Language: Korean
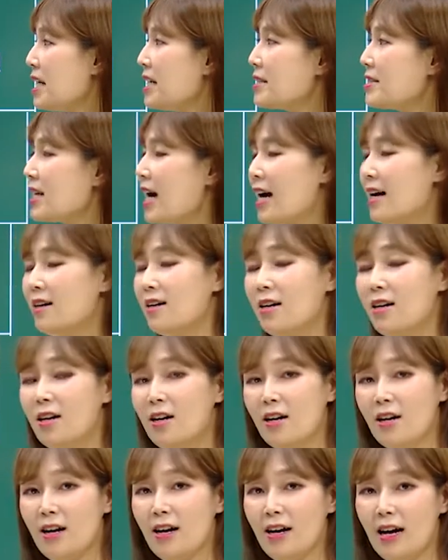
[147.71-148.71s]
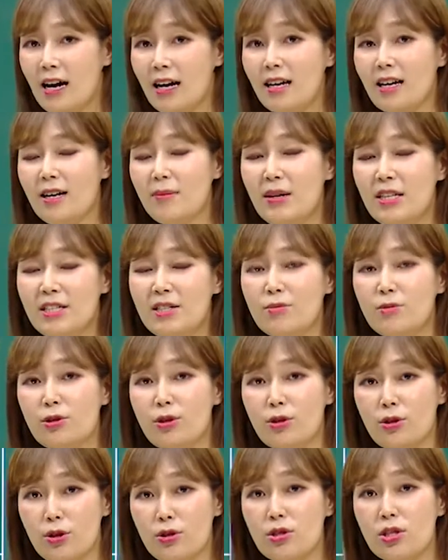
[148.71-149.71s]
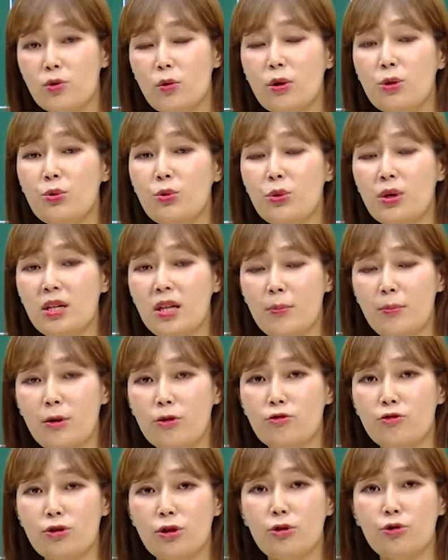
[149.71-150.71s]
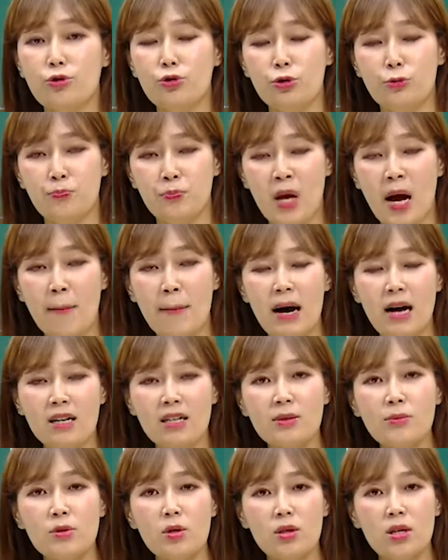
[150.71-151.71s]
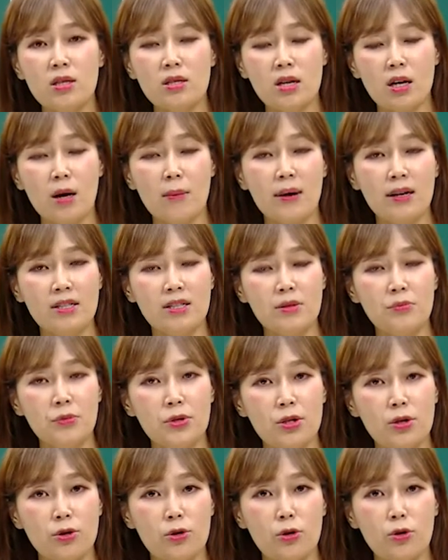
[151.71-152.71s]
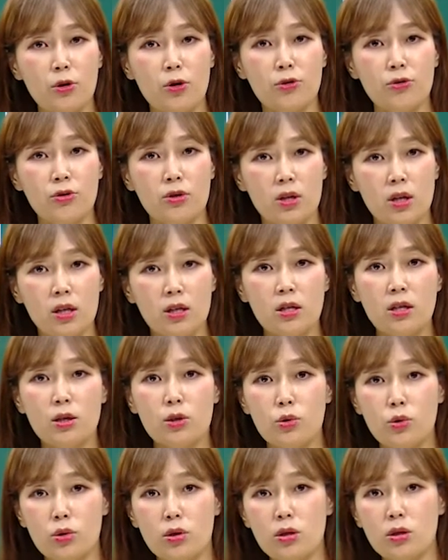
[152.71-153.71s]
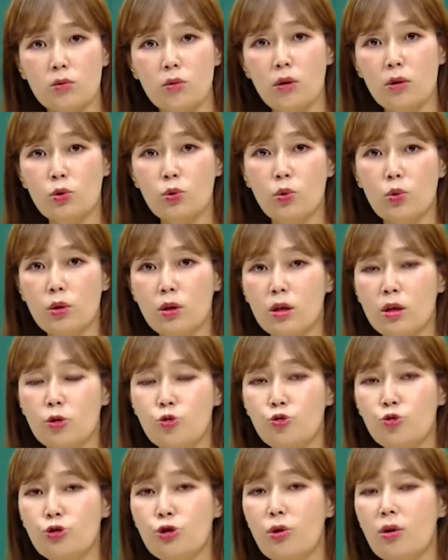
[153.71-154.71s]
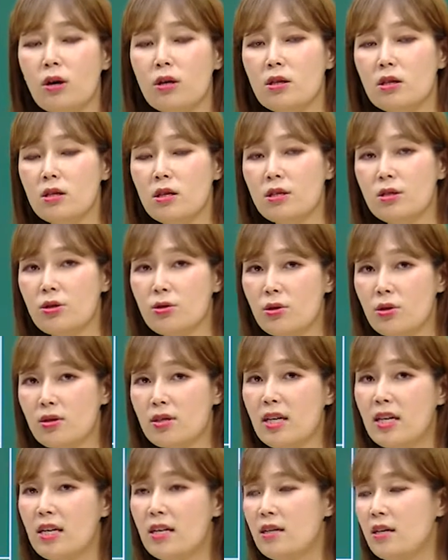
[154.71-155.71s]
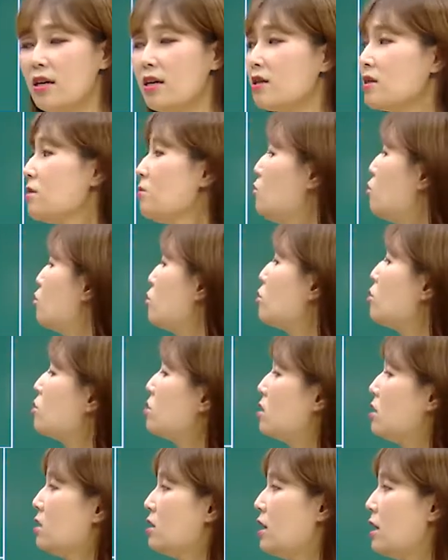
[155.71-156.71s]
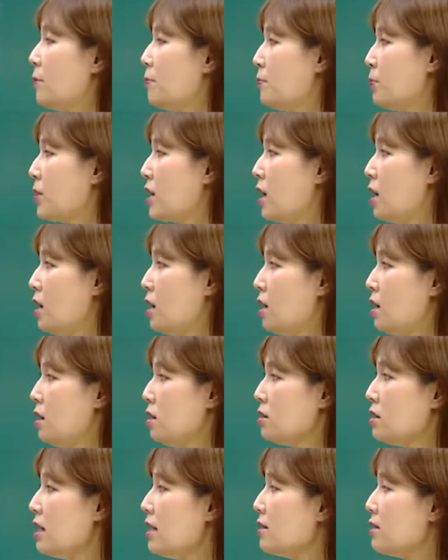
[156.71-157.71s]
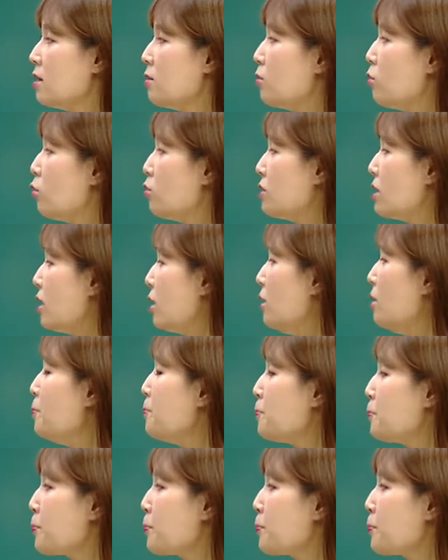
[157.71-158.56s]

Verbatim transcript: 자, 아까 말씀드렸던 지원 동기 답변 구성 툴. 방금 전에 제가 말씀드렸던 것들이 실제로 지원 동기를 구성하는 데 있어서 제일 핵심 요소들인데 자, 일단 보세요.